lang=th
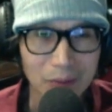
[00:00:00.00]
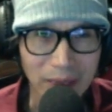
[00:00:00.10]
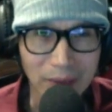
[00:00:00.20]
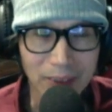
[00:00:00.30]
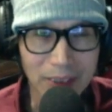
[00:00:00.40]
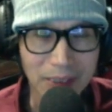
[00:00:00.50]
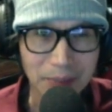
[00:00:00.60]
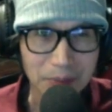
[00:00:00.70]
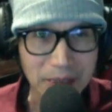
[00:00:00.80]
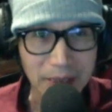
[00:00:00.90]
วันนี้วัน
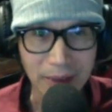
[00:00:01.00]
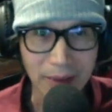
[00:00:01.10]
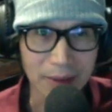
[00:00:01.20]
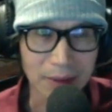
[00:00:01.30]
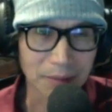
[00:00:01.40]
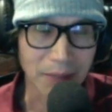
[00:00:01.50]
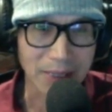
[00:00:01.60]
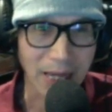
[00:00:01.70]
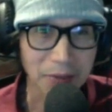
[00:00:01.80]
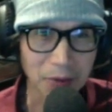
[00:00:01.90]
ที่ 14เม
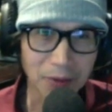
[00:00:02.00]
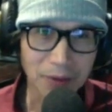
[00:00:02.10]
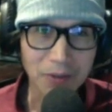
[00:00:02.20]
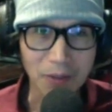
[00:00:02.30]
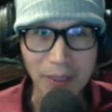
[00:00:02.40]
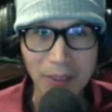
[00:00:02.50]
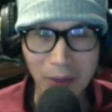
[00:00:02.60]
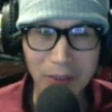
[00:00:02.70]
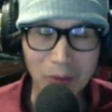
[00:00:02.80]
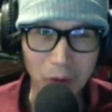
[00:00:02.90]
ษายน
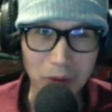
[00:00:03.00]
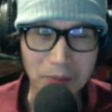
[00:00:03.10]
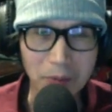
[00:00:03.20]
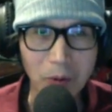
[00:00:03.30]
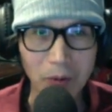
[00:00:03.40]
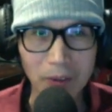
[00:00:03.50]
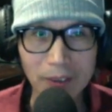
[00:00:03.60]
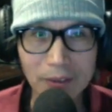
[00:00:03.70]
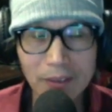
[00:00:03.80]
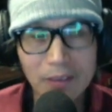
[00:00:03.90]
2566นะ